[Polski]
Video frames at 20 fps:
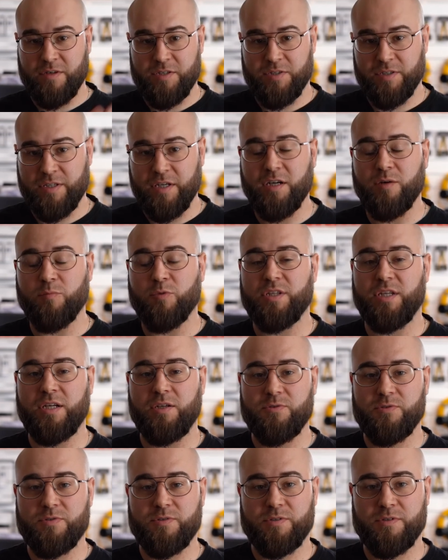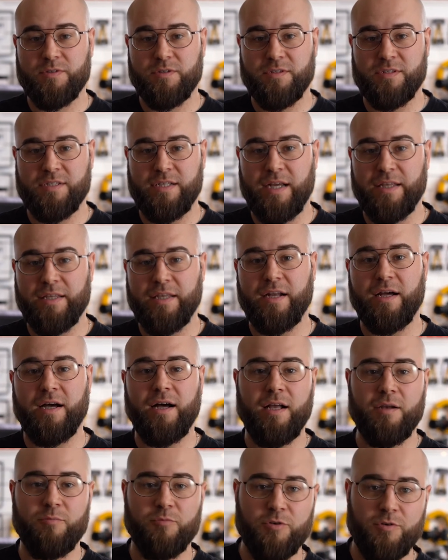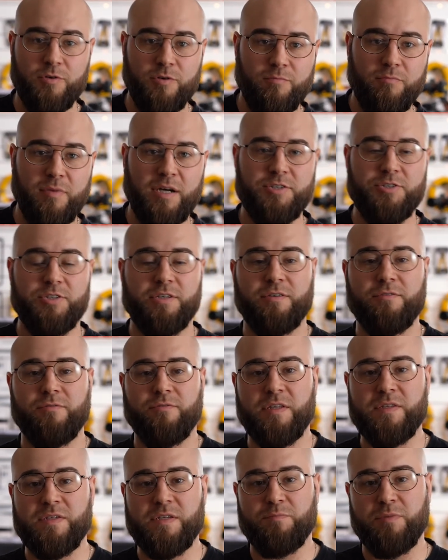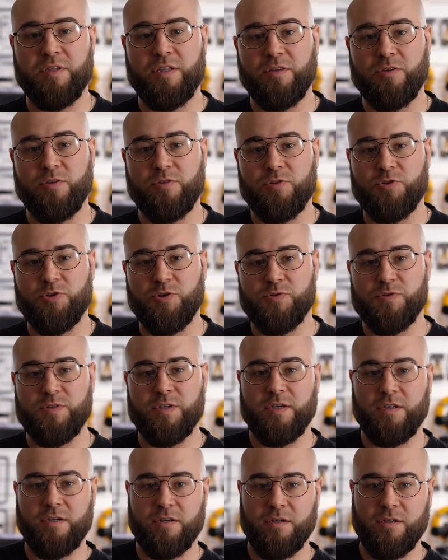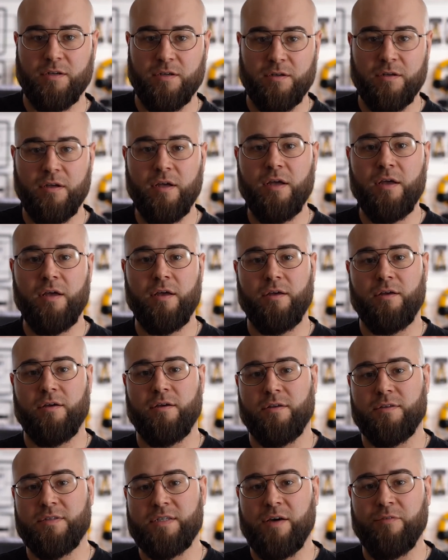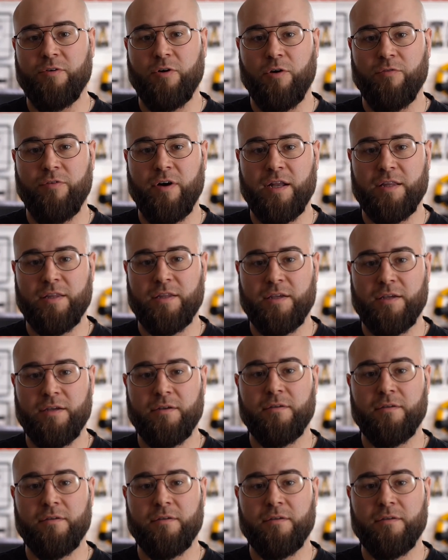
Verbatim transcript: właśnie tego modelu slidera, albo macie więcej pytań dotyczących y, e, całej oferty